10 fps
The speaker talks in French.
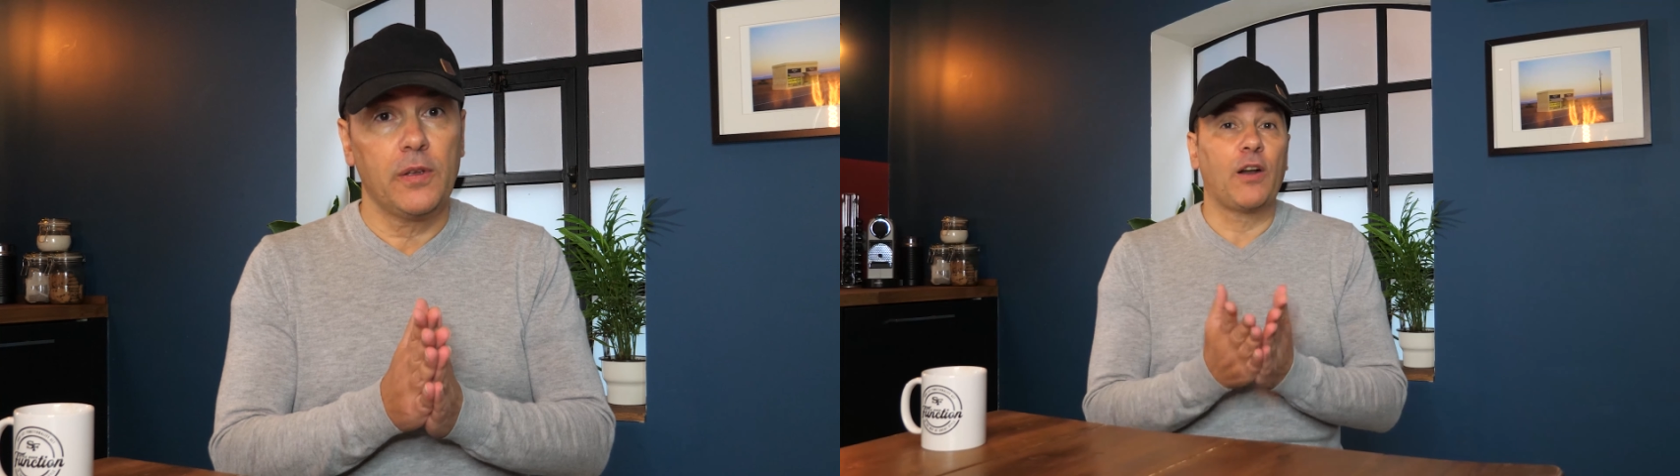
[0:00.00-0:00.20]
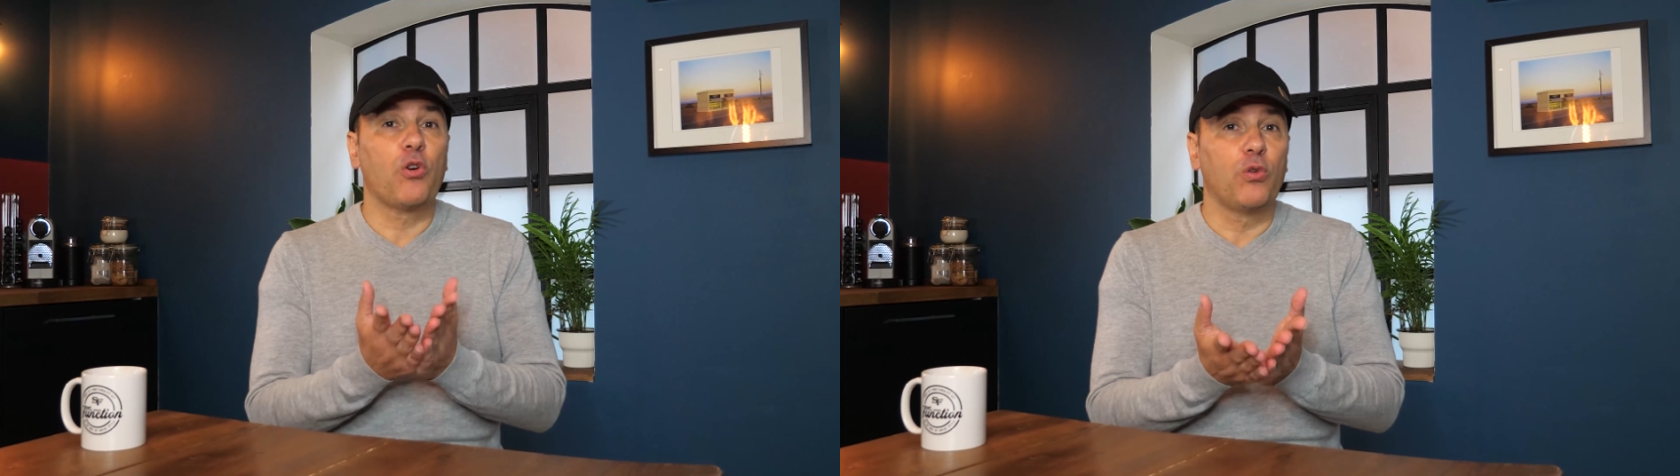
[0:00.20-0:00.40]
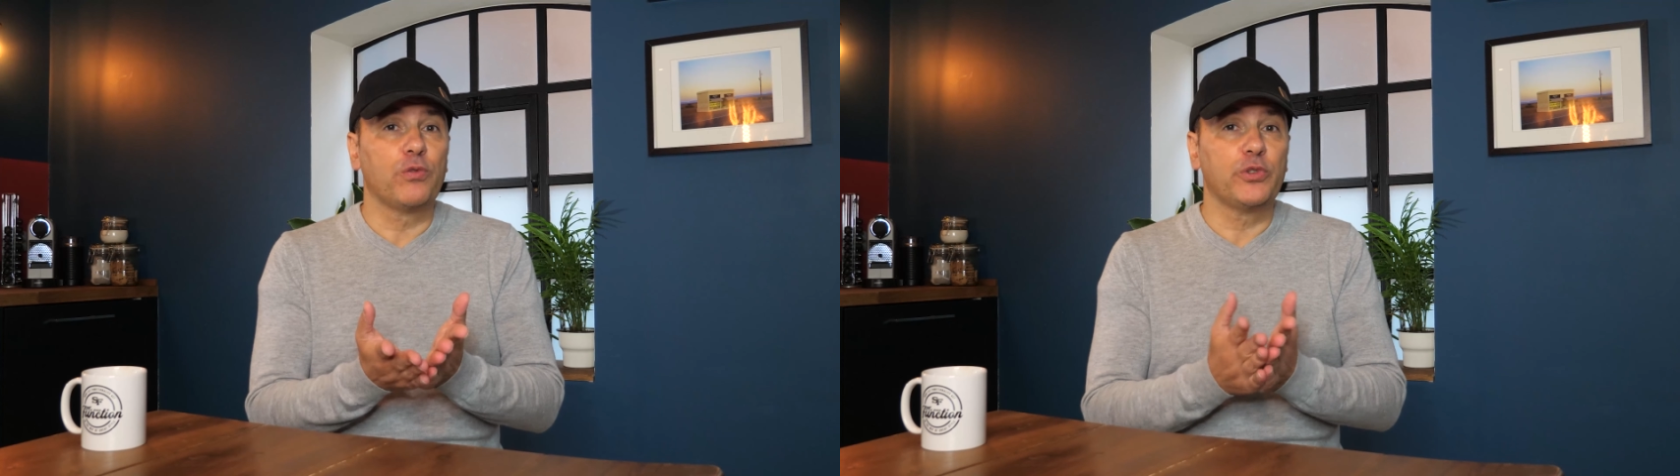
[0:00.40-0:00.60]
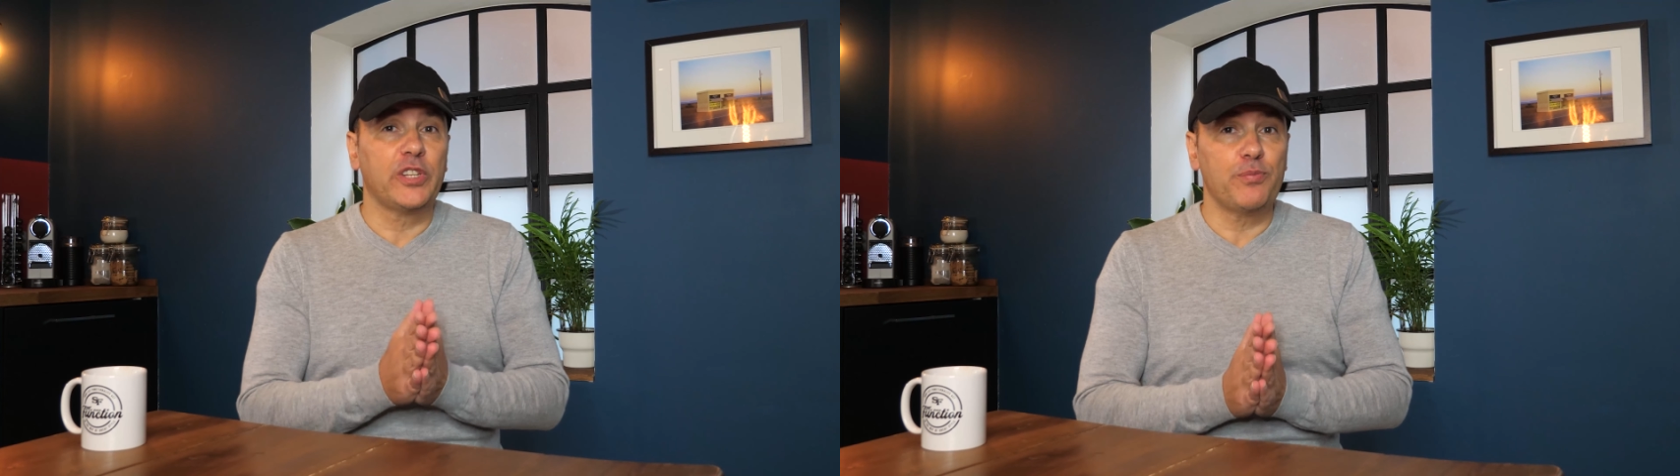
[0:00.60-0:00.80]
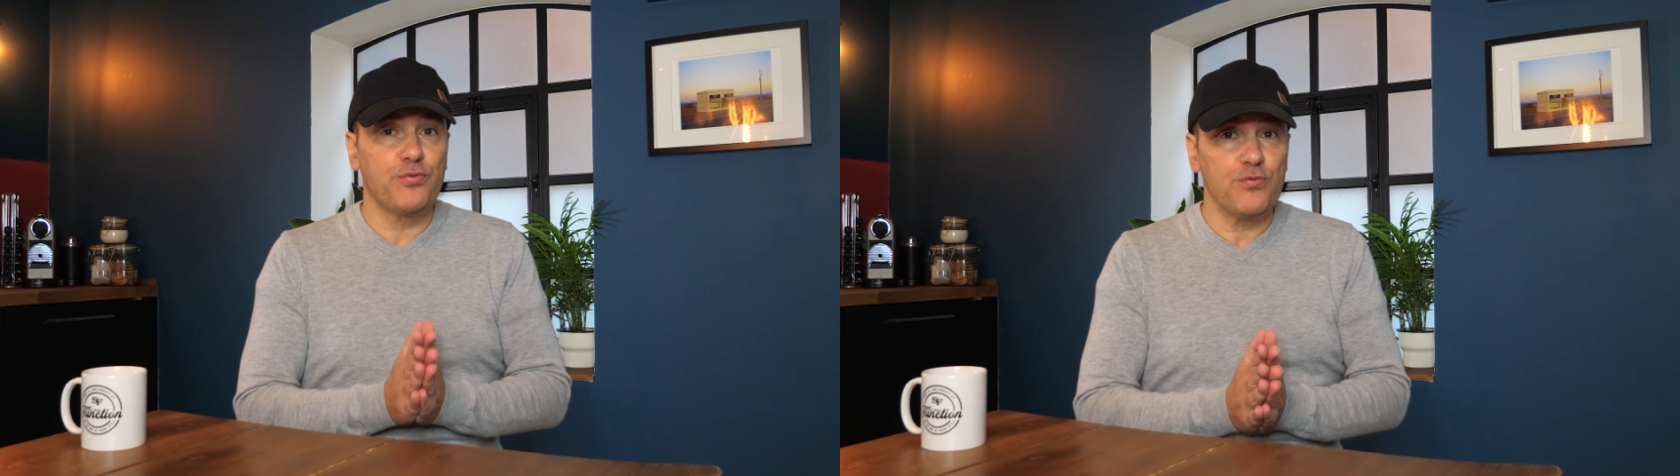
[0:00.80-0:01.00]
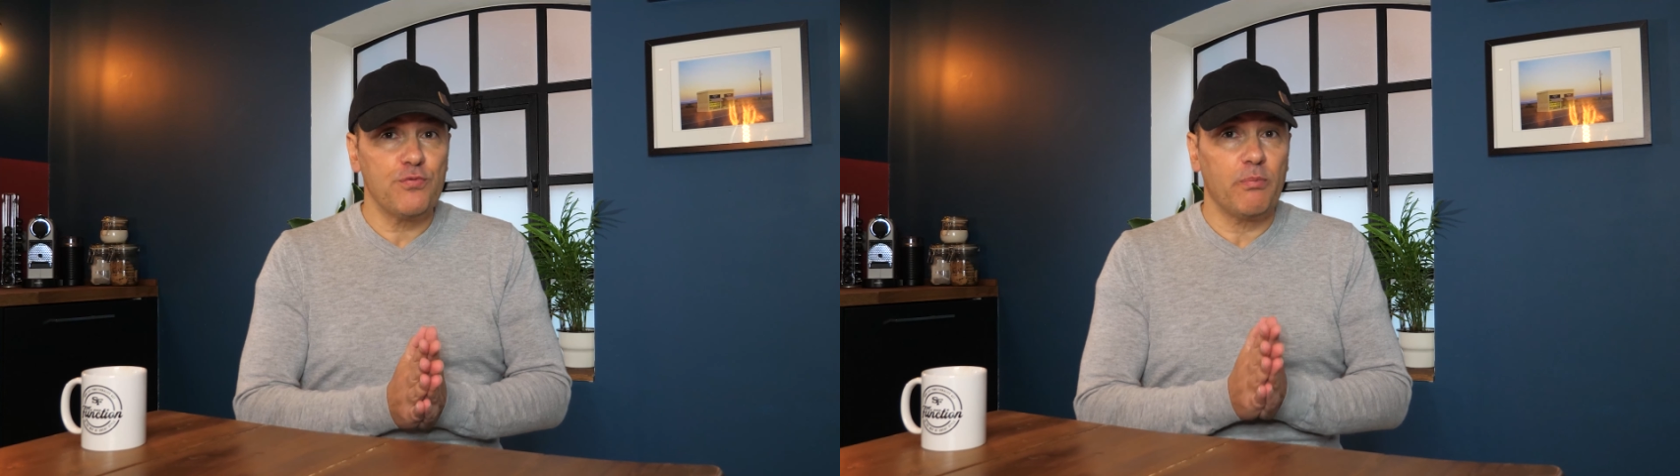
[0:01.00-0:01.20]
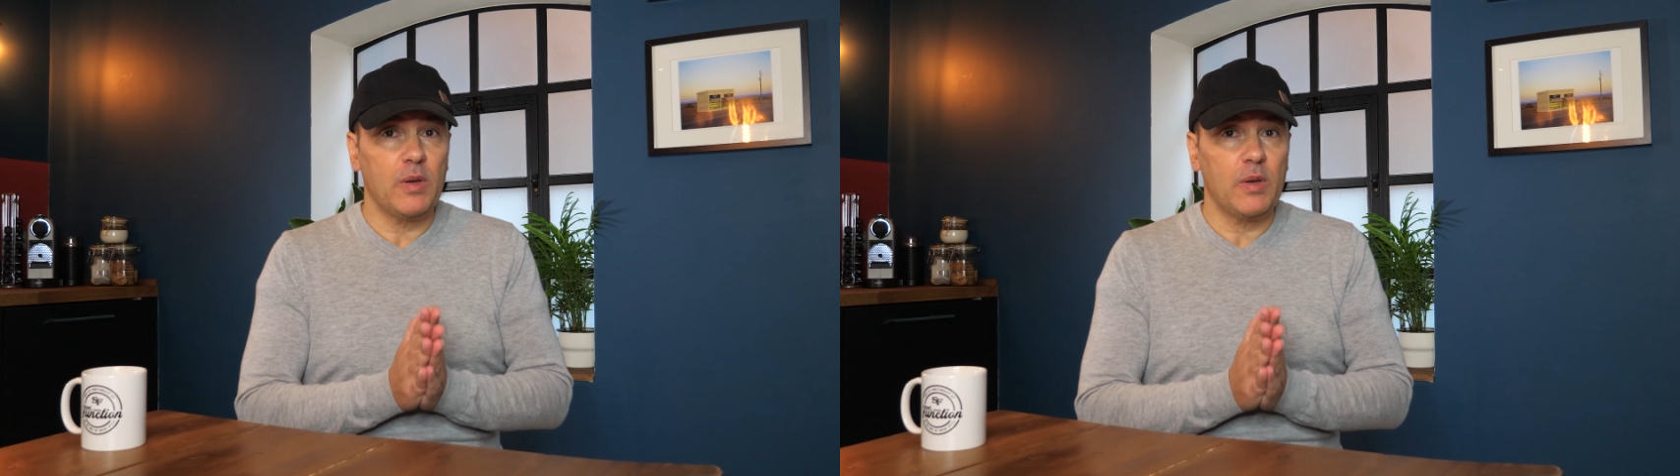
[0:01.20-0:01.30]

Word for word: Alors on veut des buts,